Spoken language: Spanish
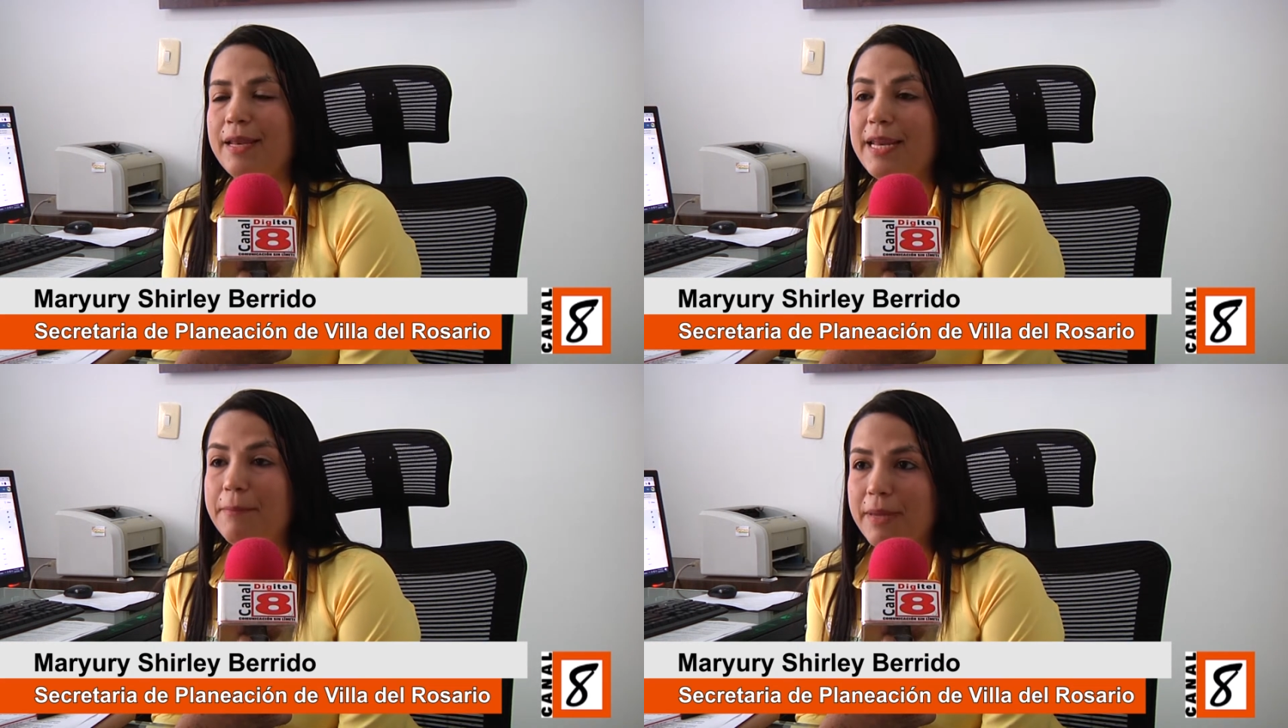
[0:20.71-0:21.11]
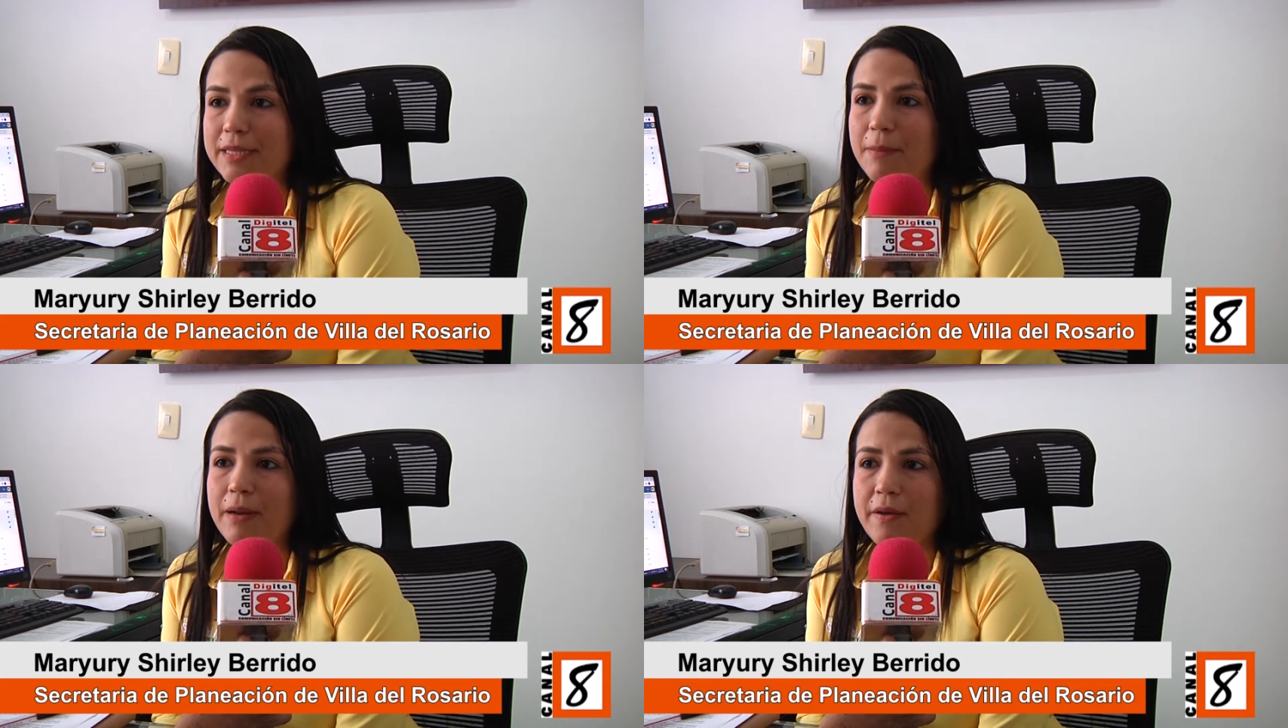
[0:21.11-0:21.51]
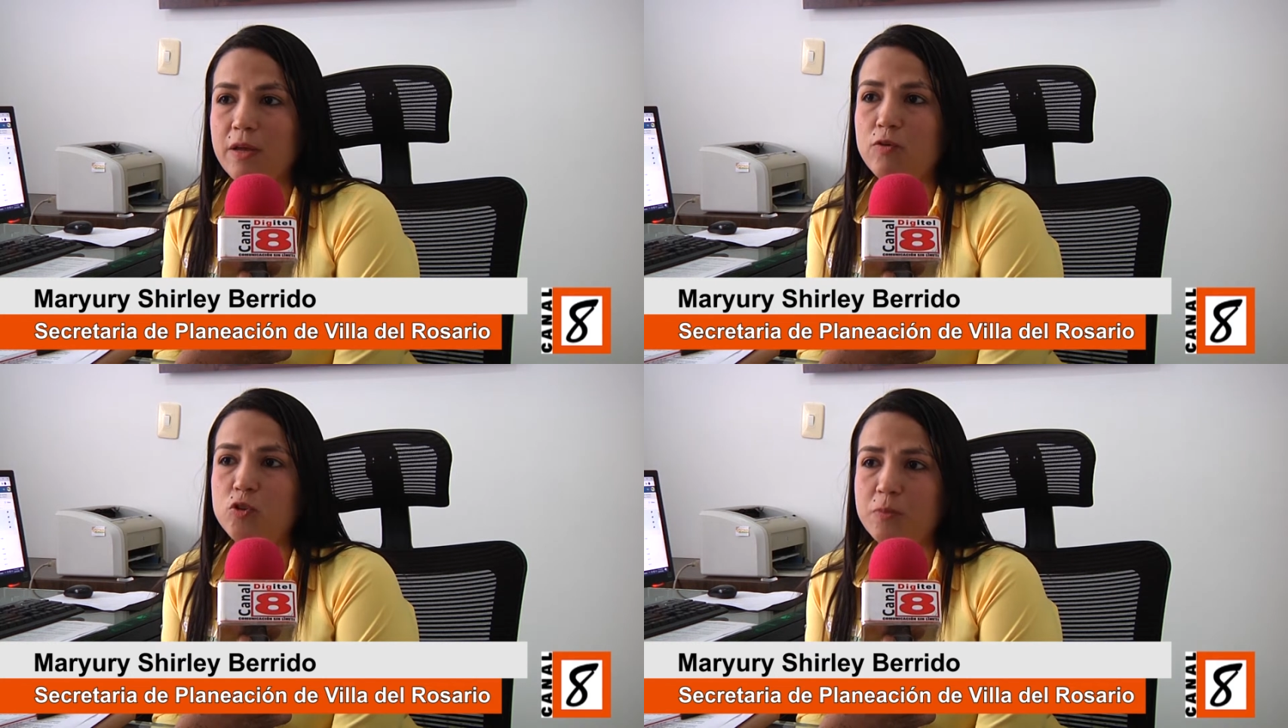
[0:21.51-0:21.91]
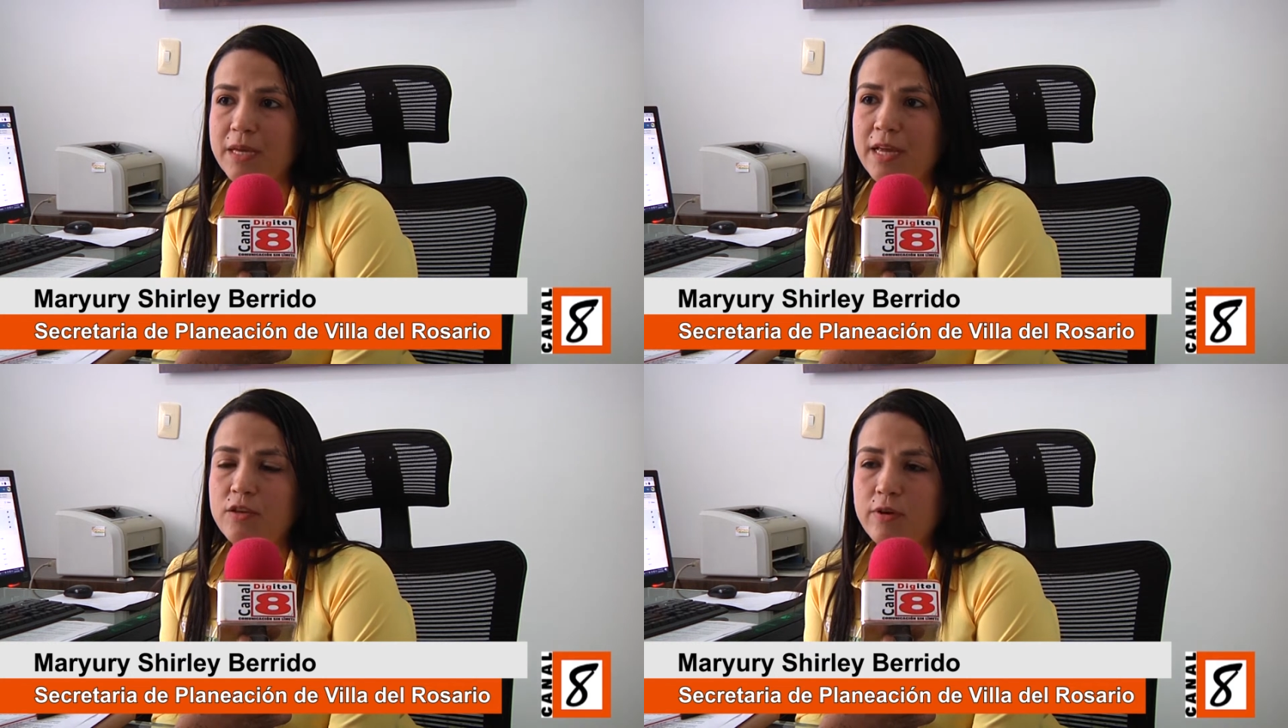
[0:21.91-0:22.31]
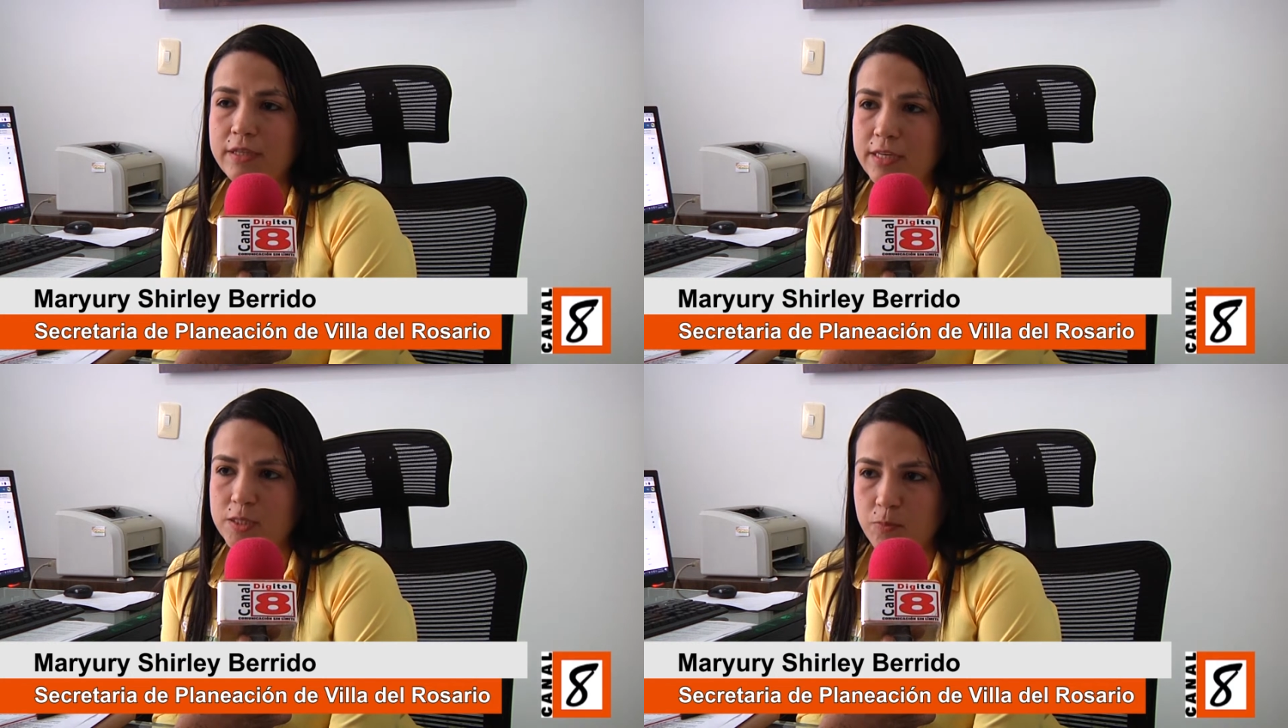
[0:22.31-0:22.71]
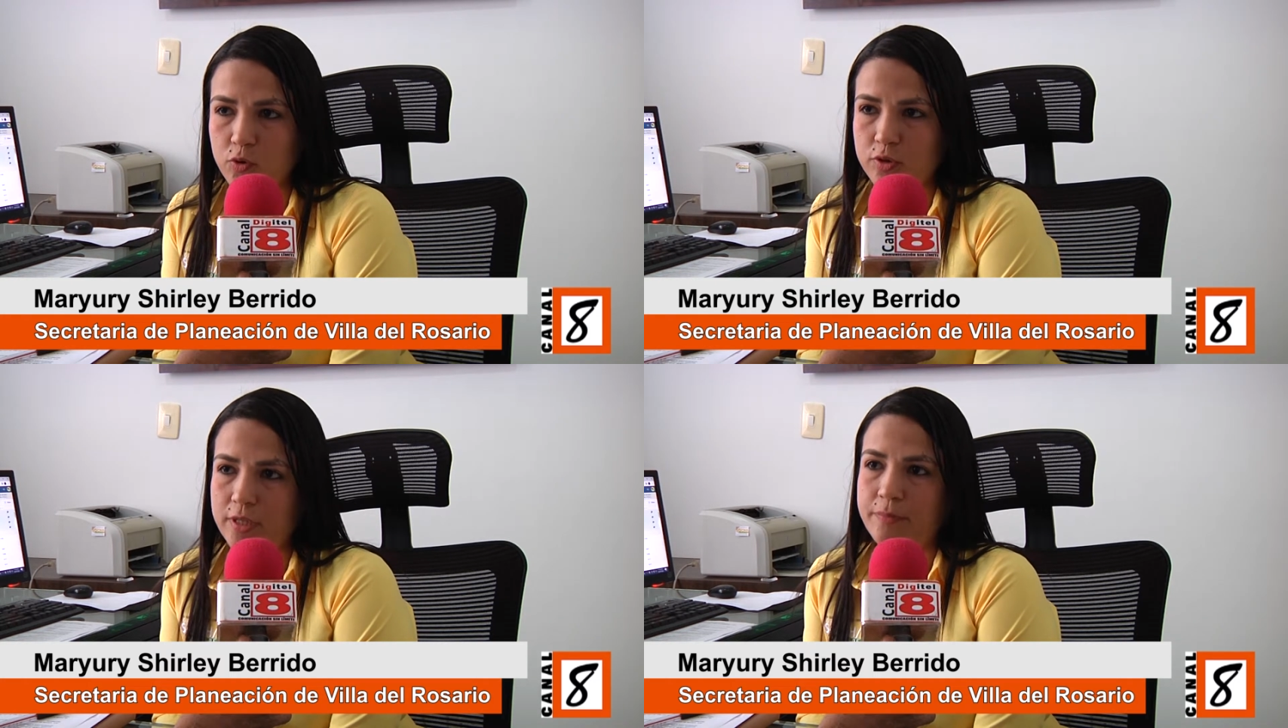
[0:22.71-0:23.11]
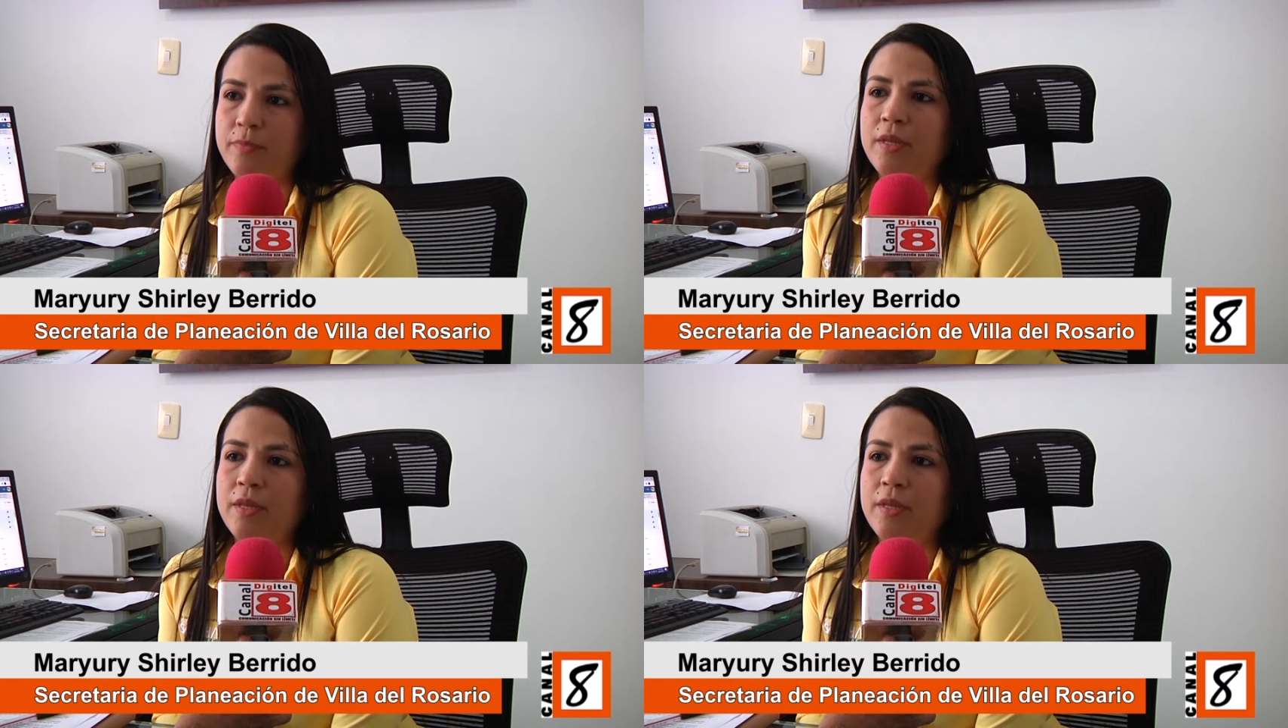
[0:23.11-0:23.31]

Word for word: limita para vehículos pequeños el transporte.